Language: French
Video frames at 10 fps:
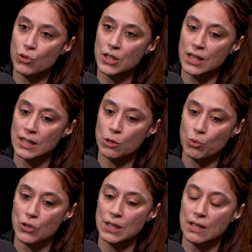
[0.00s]
aussi des
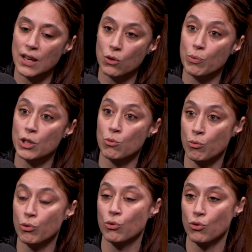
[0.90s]
dispositifs
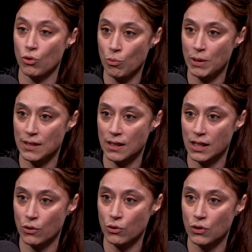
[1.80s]
d'accompagnement pour nos entreprises
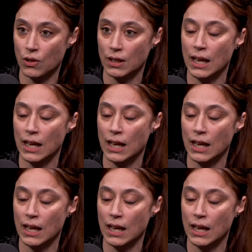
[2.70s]
clientes